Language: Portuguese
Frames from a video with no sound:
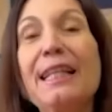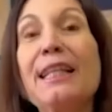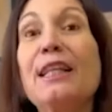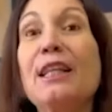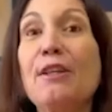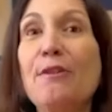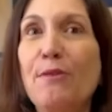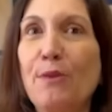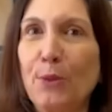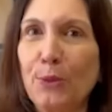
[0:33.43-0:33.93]

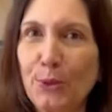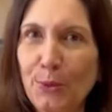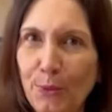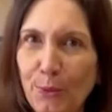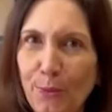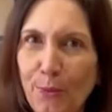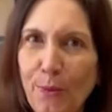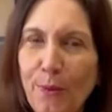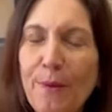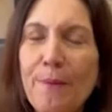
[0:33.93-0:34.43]
que
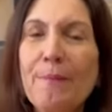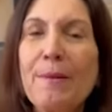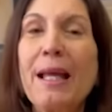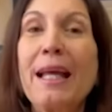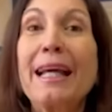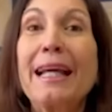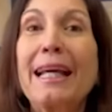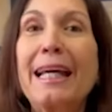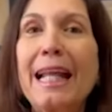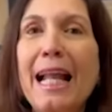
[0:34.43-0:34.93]
votou
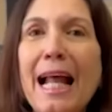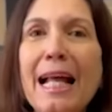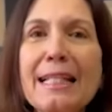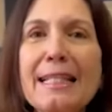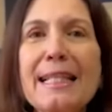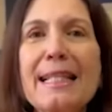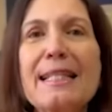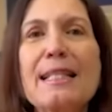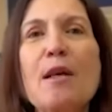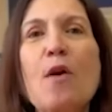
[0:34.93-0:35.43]

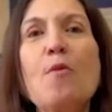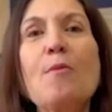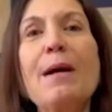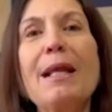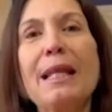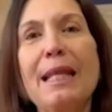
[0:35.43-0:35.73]
graças a uma